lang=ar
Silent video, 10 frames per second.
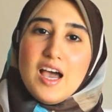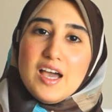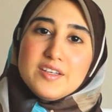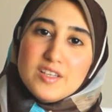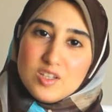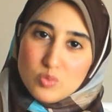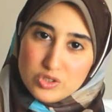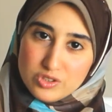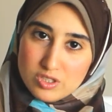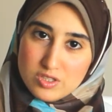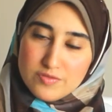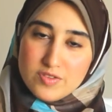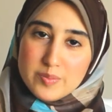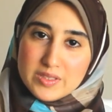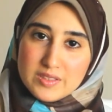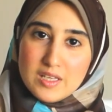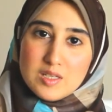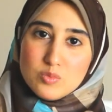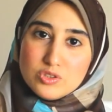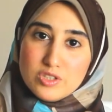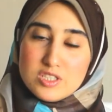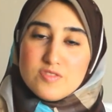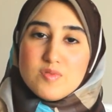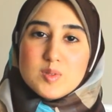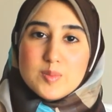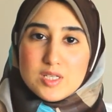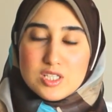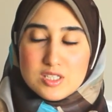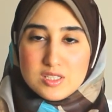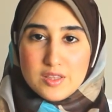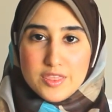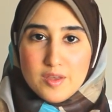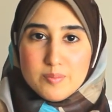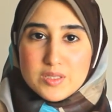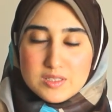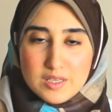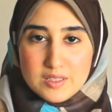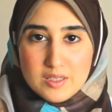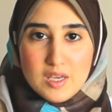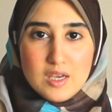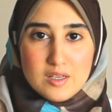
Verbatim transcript: عن المنتصف فبالتالي المنتصف ما بيبقاش لسه تثبت زي